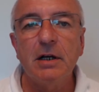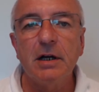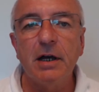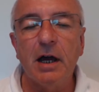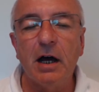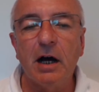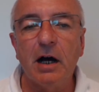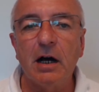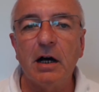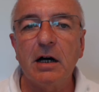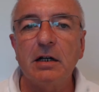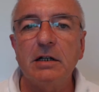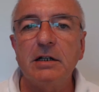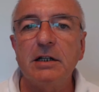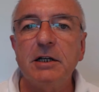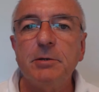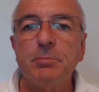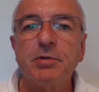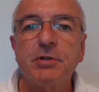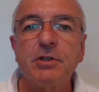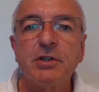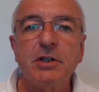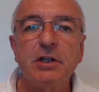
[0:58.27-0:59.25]
Herr A
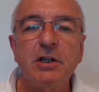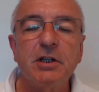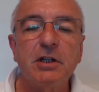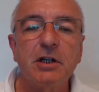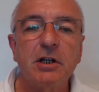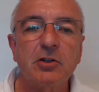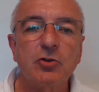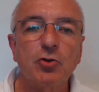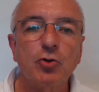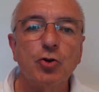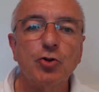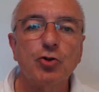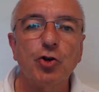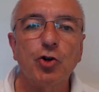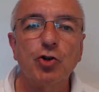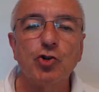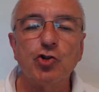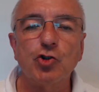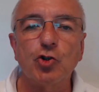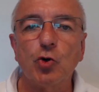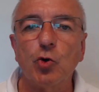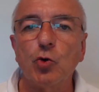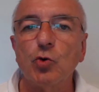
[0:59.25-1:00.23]
lebt in einer
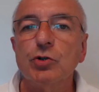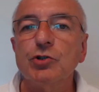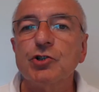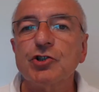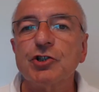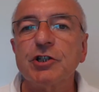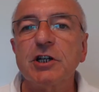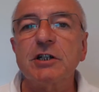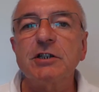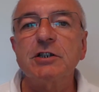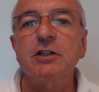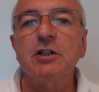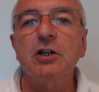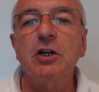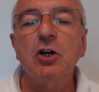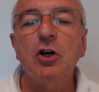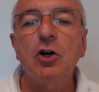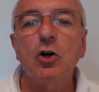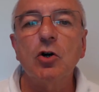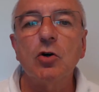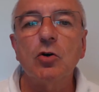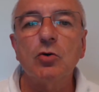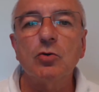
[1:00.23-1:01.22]
norddeutschen Großstadt
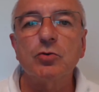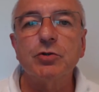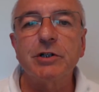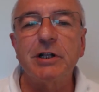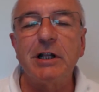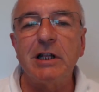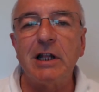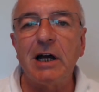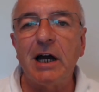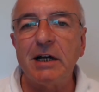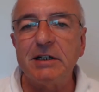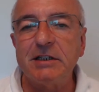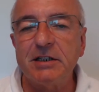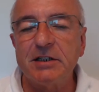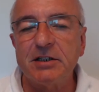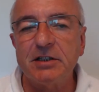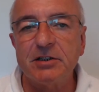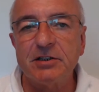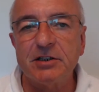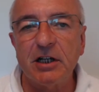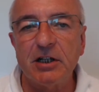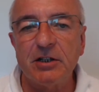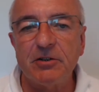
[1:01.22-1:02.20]
und leidet
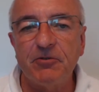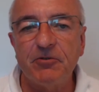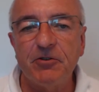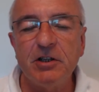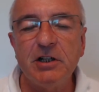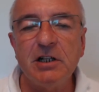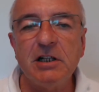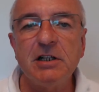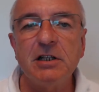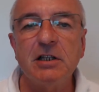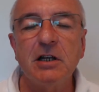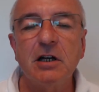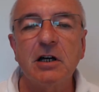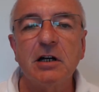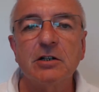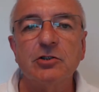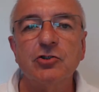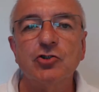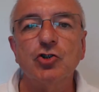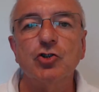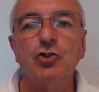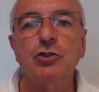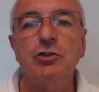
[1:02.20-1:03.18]
seit vielen
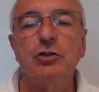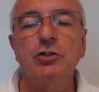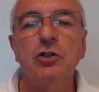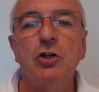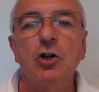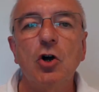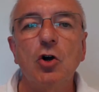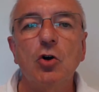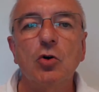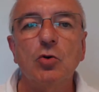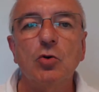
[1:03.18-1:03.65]
Jahren schon